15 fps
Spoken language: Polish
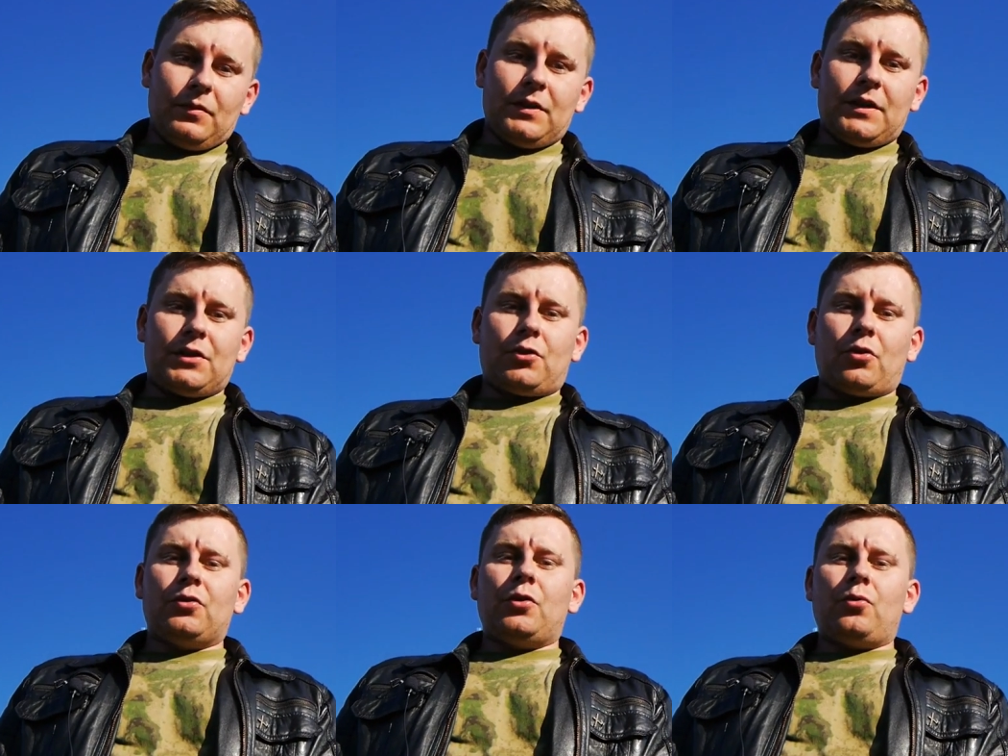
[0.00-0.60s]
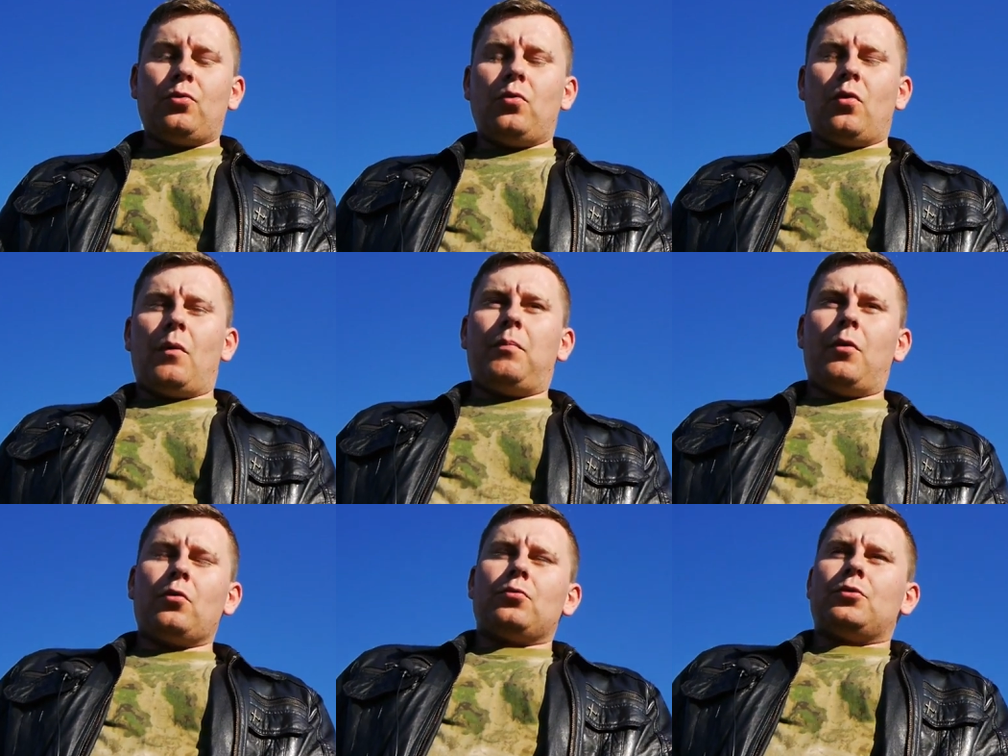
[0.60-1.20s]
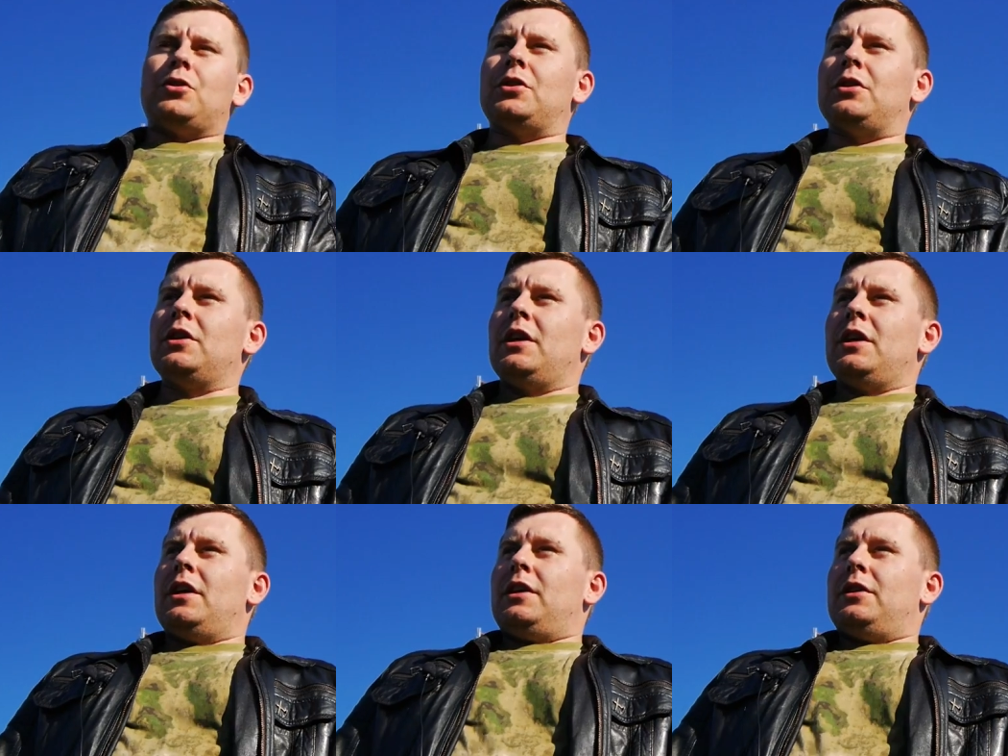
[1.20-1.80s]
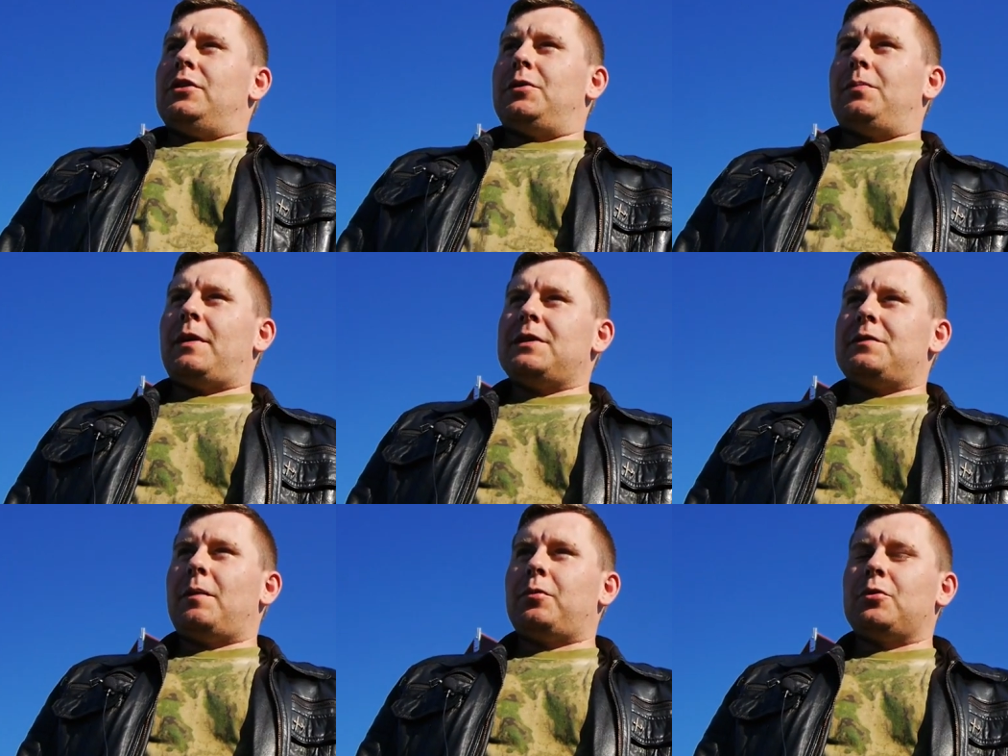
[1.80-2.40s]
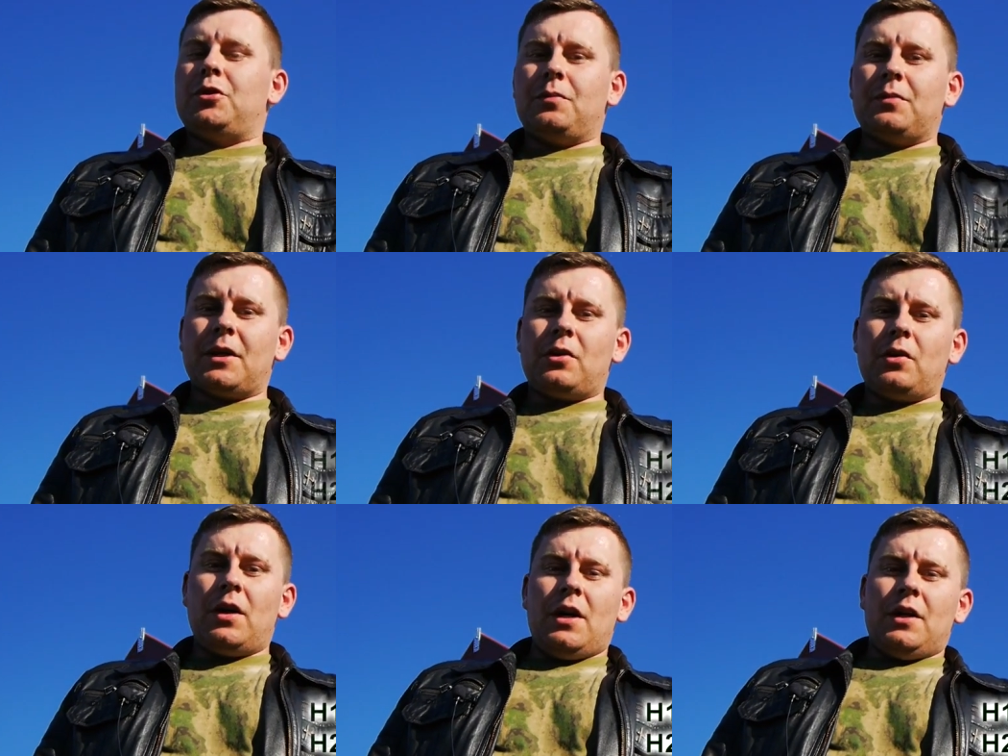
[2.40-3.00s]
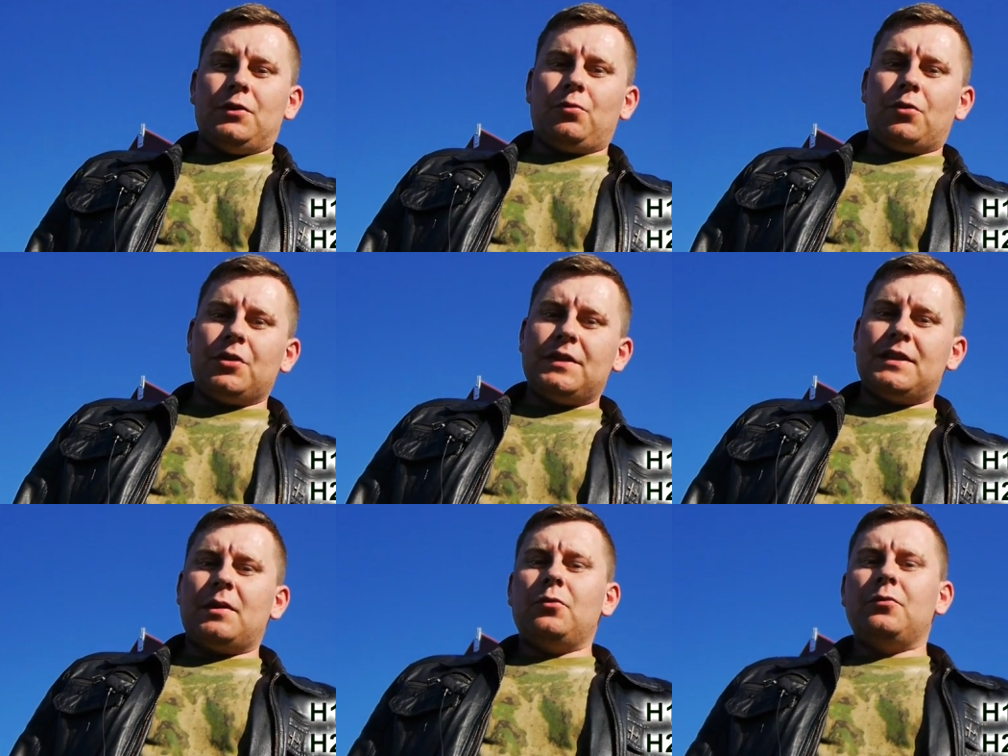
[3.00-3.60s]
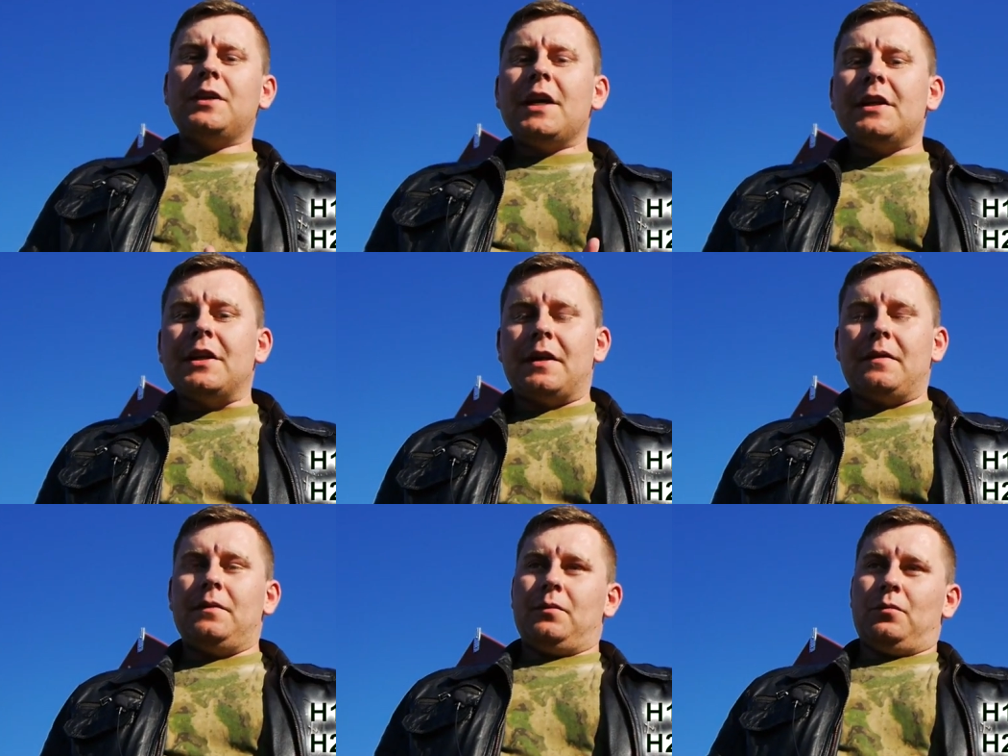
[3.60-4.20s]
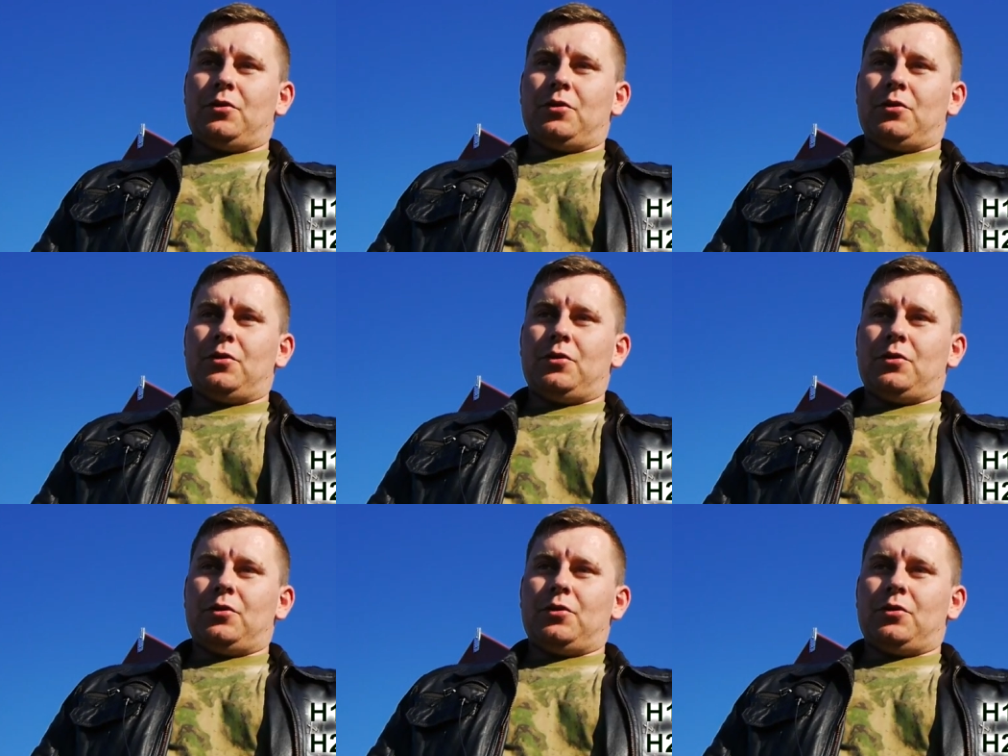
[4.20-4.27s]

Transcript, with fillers: ze strony ruchu oporu czy, czy państwa podziemnego złożyć zamówienie.